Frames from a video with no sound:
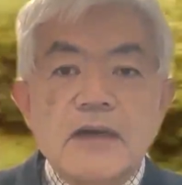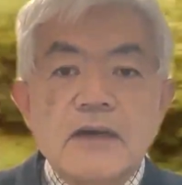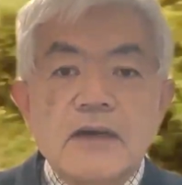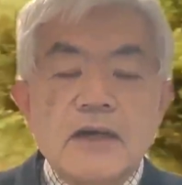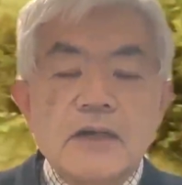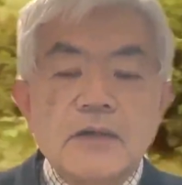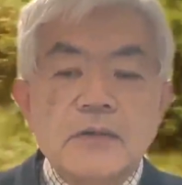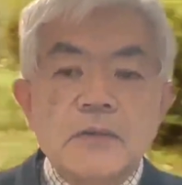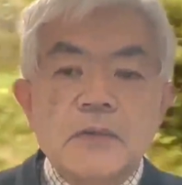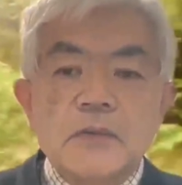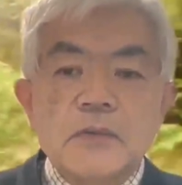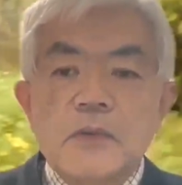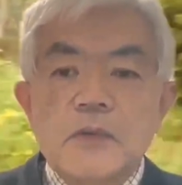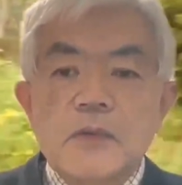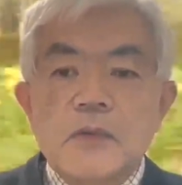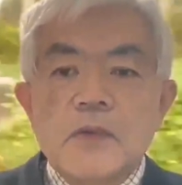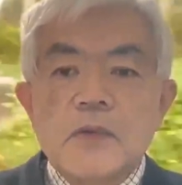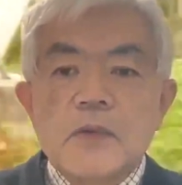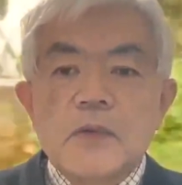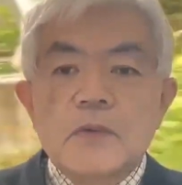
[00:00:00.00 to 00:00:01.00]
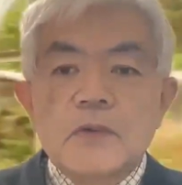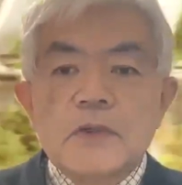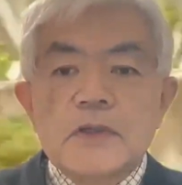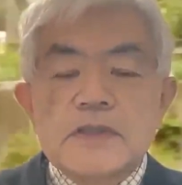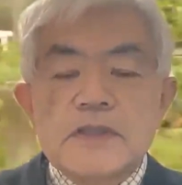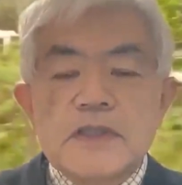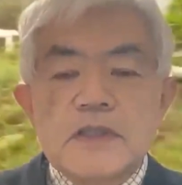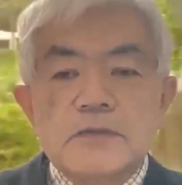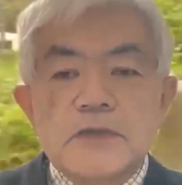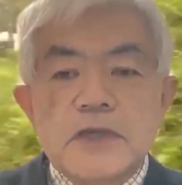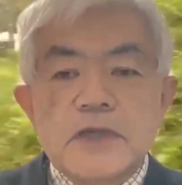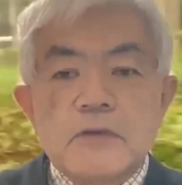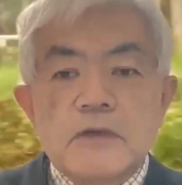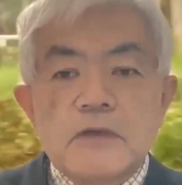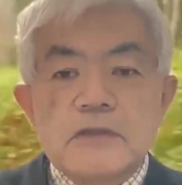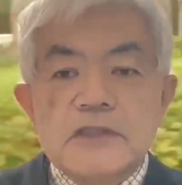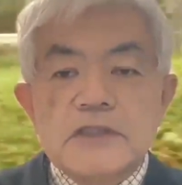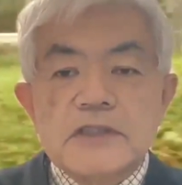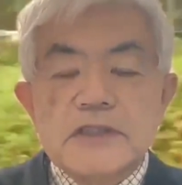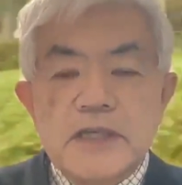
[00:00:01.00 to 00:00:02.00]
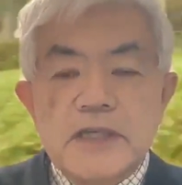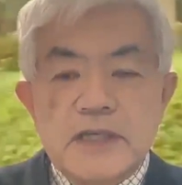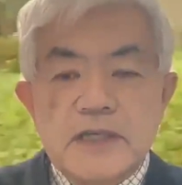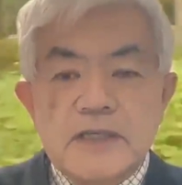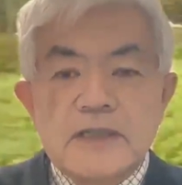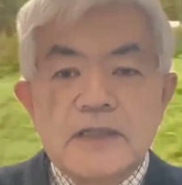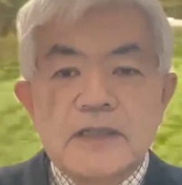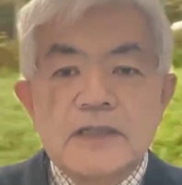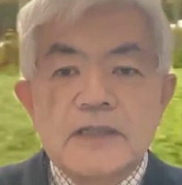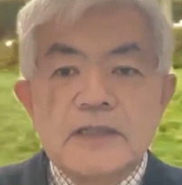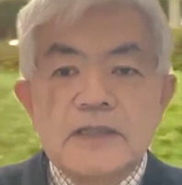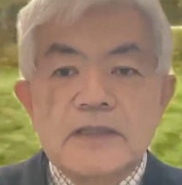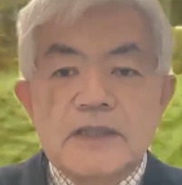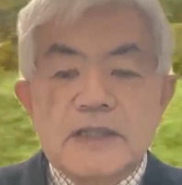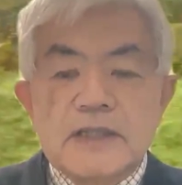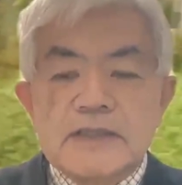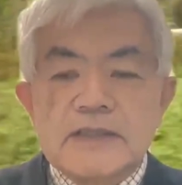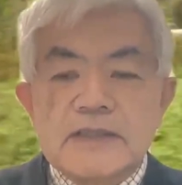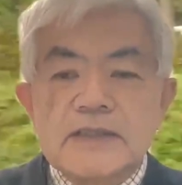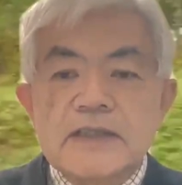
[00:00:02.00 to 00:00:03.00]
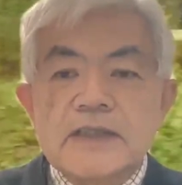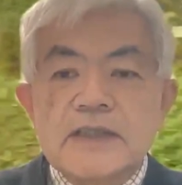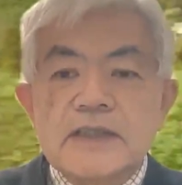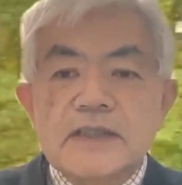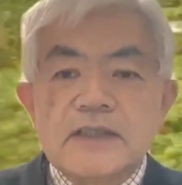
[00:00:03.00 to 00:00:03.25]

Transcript: あの、これ西武山口線、です。